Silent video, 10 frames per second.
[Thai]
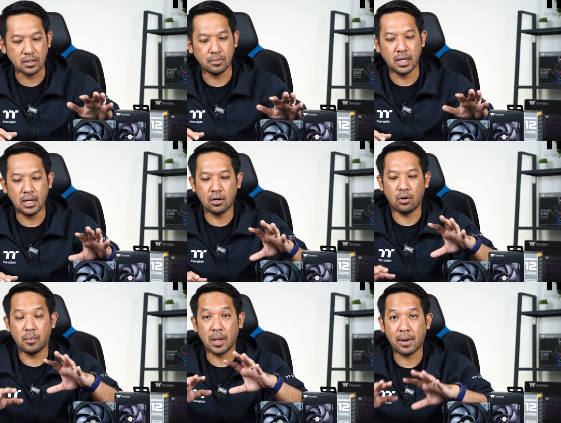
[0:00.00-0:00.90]
จะมีเรื่องข
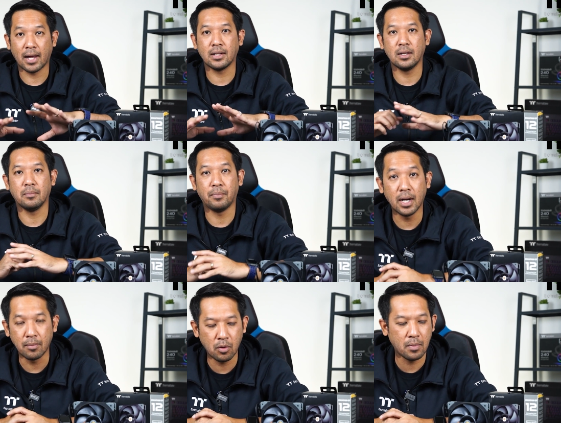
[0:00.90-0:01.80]
องใบพัดที่
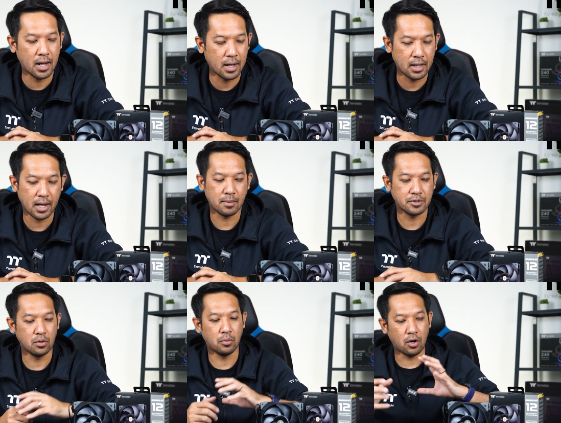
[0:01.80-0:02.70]
เพิ่มเข้ามานะครับ
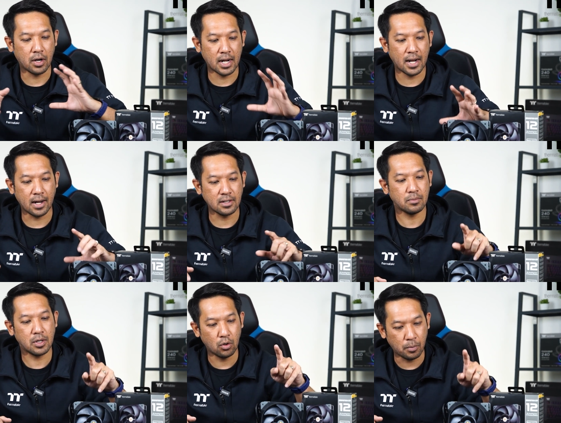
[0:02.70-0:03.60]
ซึ่งอุปกรณ์ด้านในก็
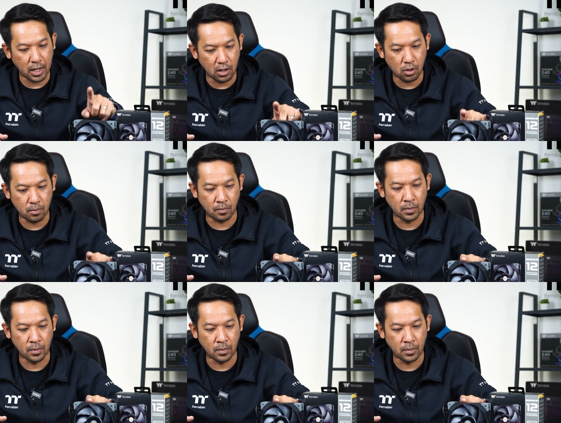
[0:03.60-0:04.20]
จะมีตัวพัดลม